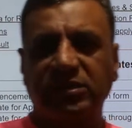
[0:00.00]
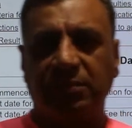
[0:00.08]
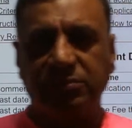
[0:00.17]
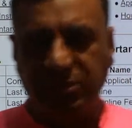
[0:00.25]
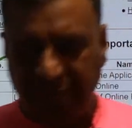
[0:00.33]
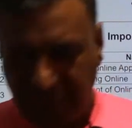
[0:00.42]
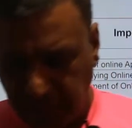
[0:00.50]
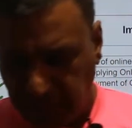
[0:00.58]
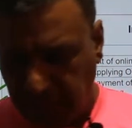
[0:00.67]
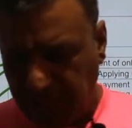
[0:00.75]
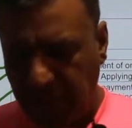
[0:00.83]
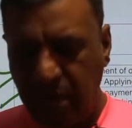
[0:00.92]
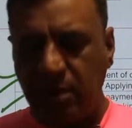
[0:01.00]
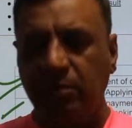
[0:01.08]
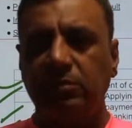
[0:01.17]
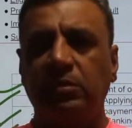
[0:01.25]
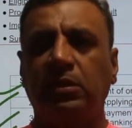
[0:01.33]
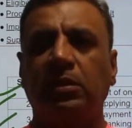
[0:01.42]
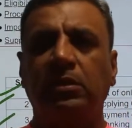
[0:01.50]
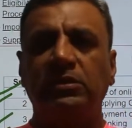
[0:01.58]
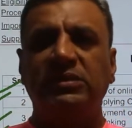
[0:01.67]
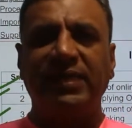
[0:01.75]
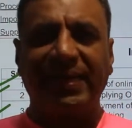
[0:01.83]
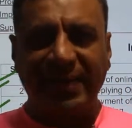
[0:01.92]
सब्जेक्ट में या
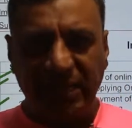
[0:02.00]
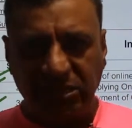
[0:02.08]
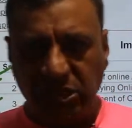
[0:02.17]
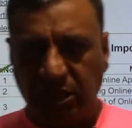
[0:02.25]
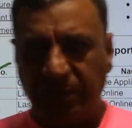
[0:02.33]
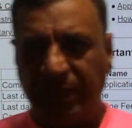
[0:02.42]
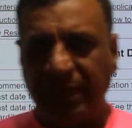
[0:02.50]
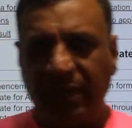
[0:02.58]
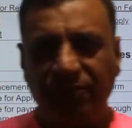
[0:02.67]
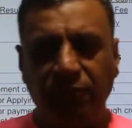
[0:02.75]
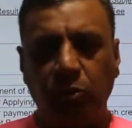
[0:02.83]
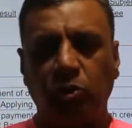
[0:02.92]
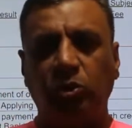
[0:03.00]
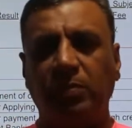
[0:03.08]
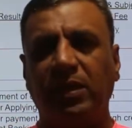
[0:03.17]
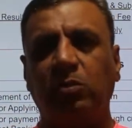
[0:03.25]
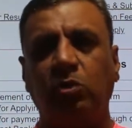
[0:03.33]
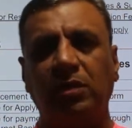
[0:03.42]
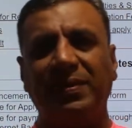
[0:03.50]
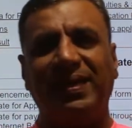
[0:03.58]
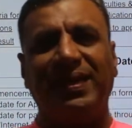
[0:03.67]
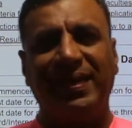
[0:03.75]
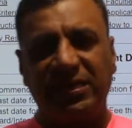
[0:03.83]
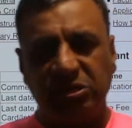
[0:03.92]
सिग्नेचर में या फोटो में कोई भी
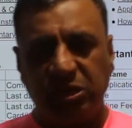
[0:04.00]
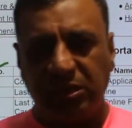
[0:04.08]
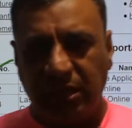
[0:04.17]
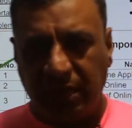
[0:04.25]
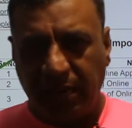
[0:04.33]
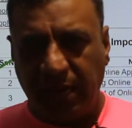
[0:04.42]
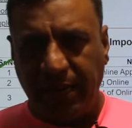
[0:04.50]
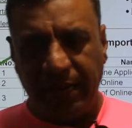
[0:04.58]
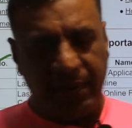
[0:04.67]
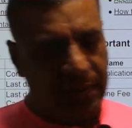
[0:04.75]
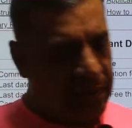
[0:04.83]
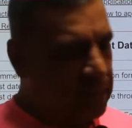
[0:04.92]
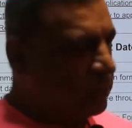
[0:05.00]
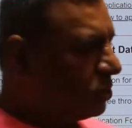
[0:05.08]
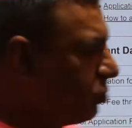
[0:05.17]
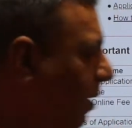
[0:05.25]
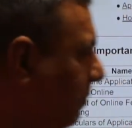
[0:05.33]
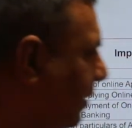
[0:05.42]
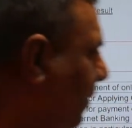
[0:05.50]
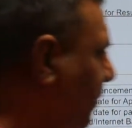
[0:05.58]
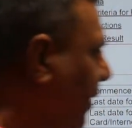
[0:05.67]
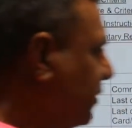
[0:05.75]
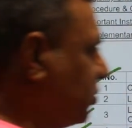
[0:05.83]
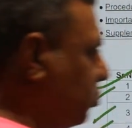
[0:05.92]
करेक्शन करना है तो आपके
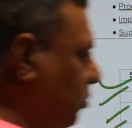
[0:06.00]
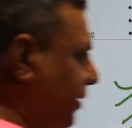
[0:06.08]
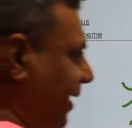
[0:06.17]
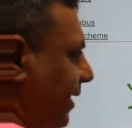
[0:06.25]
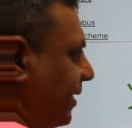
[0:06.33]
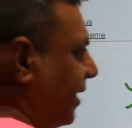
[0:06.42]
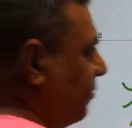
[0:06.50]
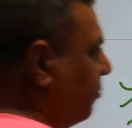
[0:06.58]
पास जो डेट